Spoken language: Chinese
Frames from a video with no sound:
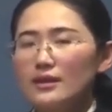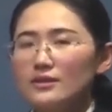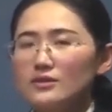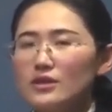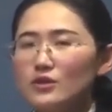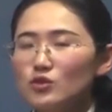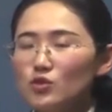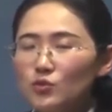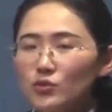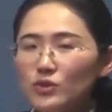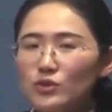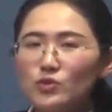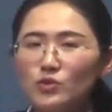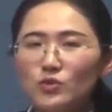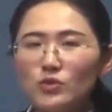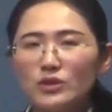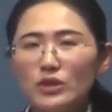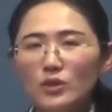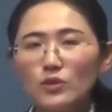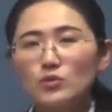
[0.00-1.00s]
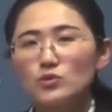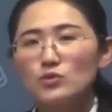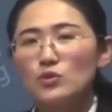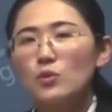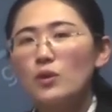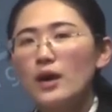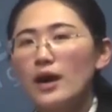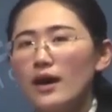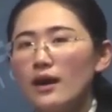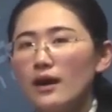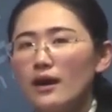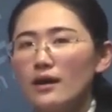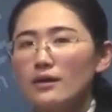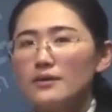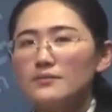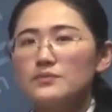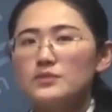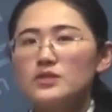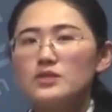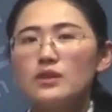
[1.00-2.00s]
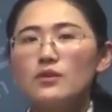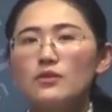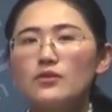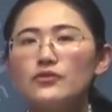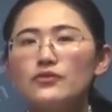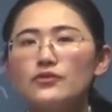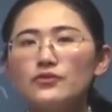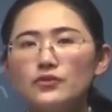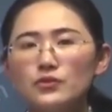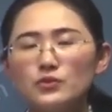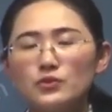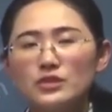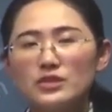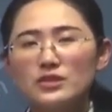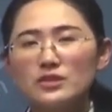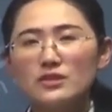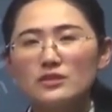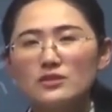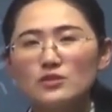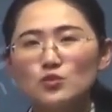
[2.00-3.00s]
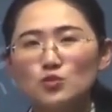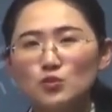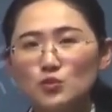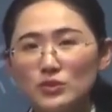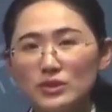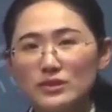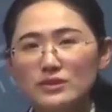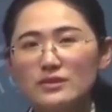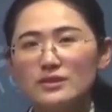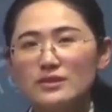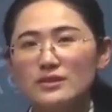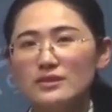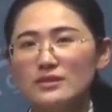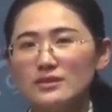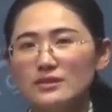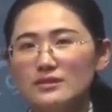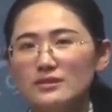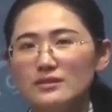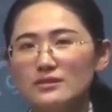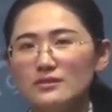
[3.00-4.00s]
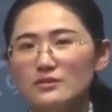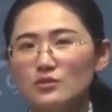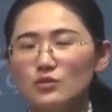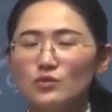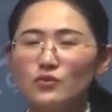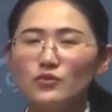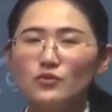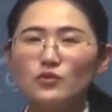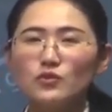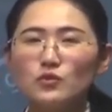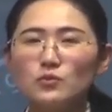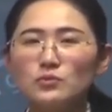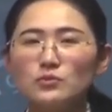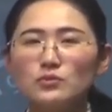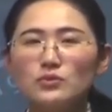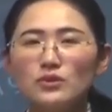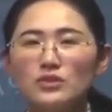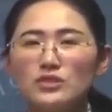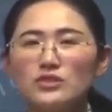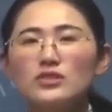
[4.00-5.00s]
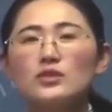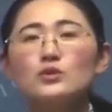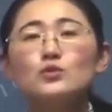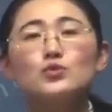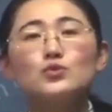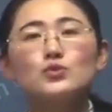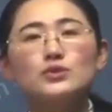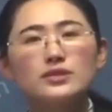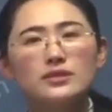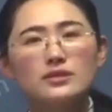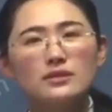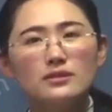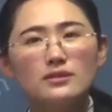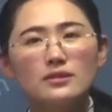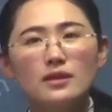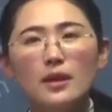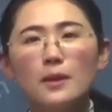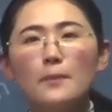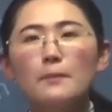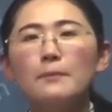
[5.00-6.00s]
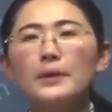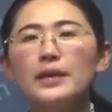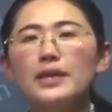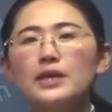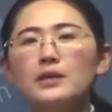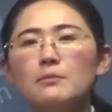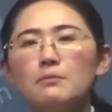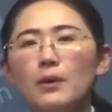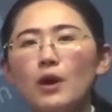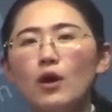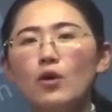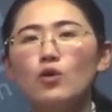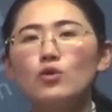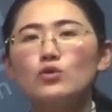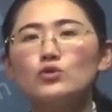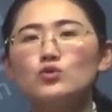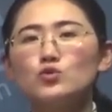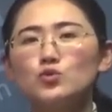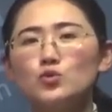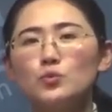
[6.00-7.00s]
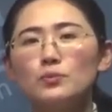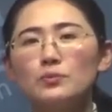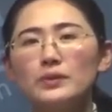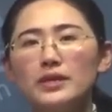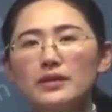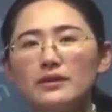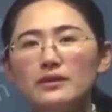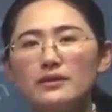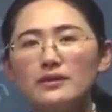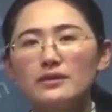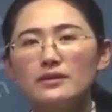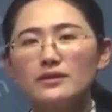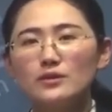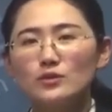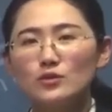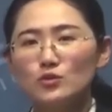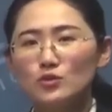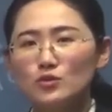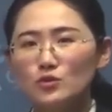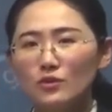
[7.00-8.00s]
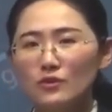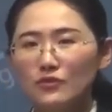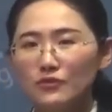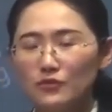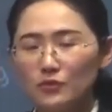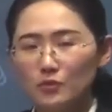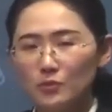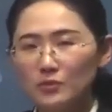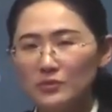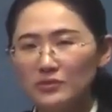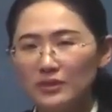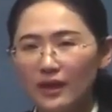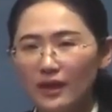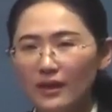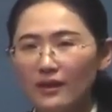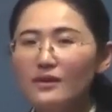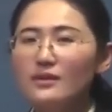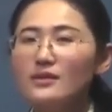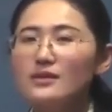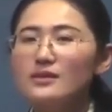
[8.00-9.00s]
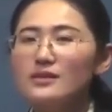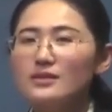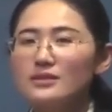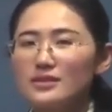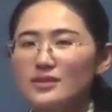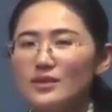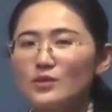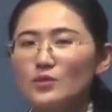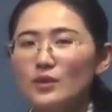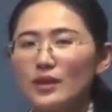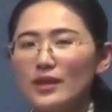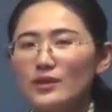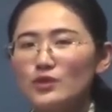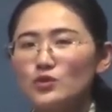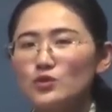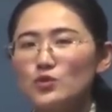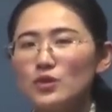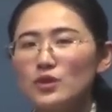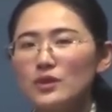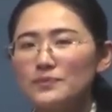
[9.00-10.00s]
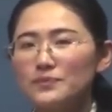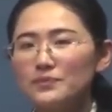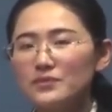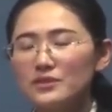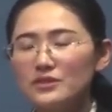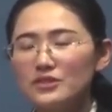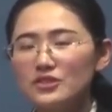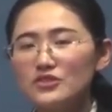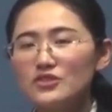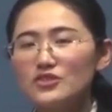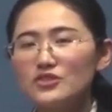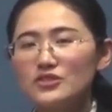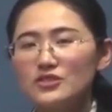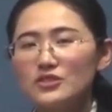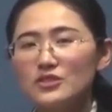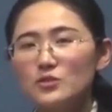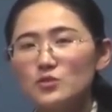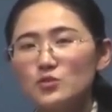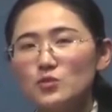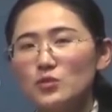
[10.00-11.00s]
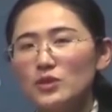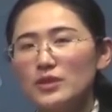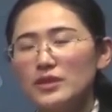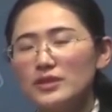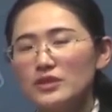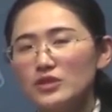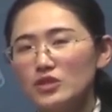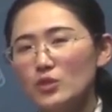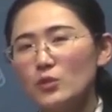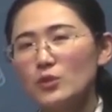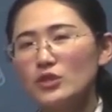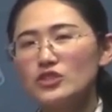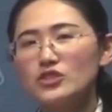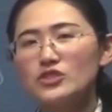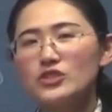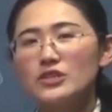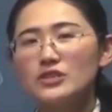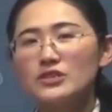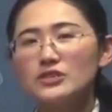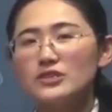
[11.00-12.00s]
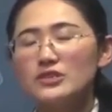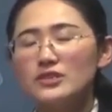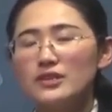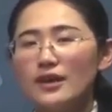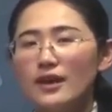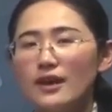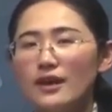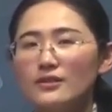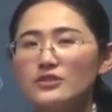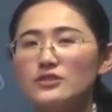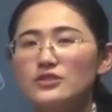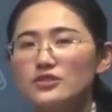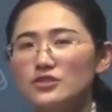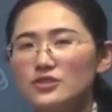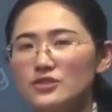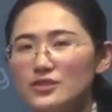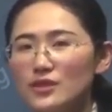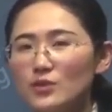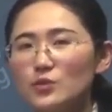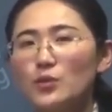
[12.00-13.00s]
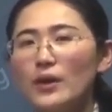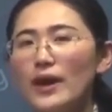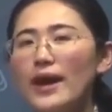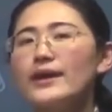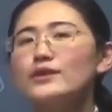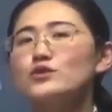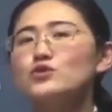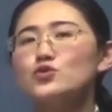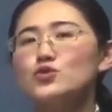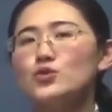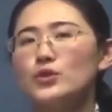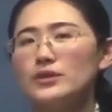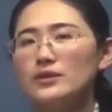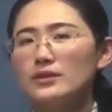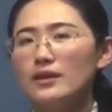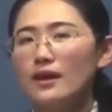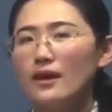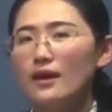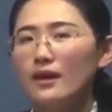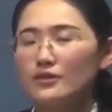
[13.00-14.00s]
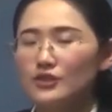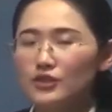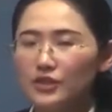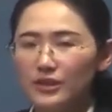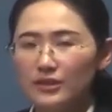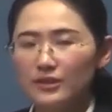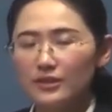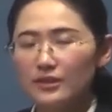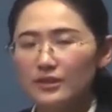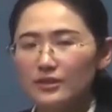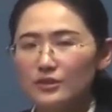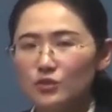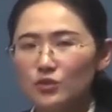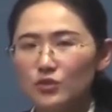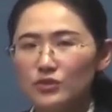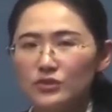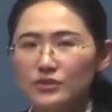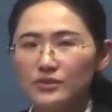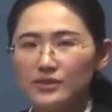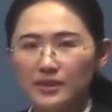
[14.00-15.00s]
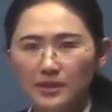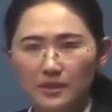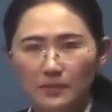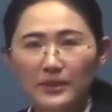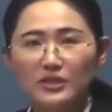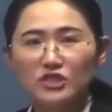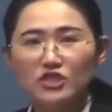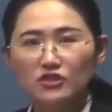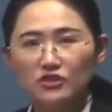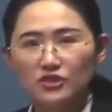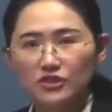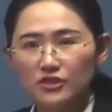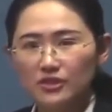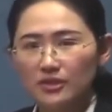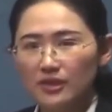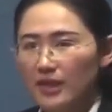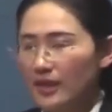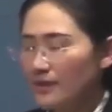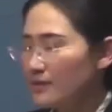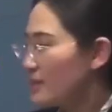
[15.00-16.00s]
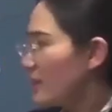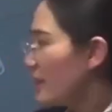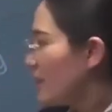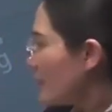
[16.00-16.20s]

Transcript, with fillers: 在中医中也有一句话啊，叫“腹深如井”，就腹部深如井，背薄如饼。也就是说，腹部呢相对来说针刺深度可以稍微深一些，而且是相对安全的啊。这个也确实现在被证实了。